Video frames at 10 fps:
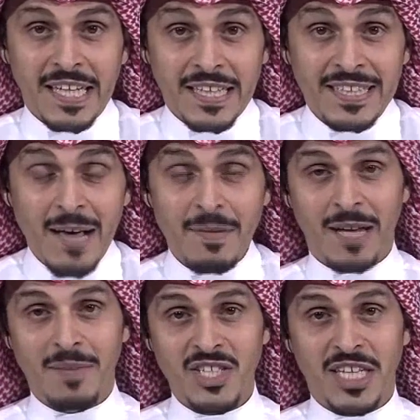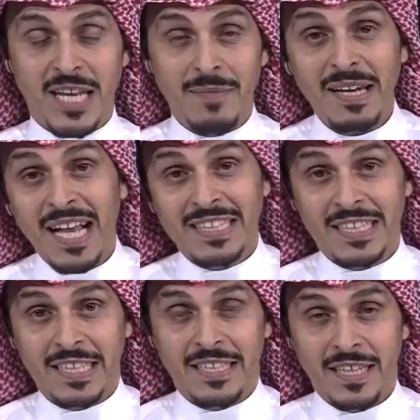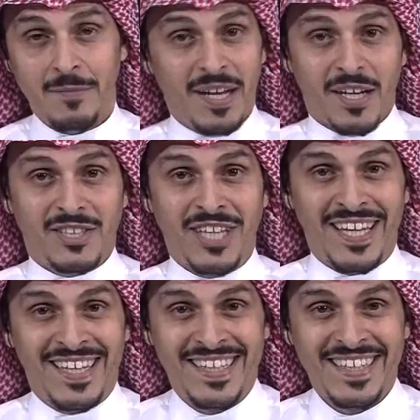قدامك المشهد انا ما قاعد طيب ابرر شيء في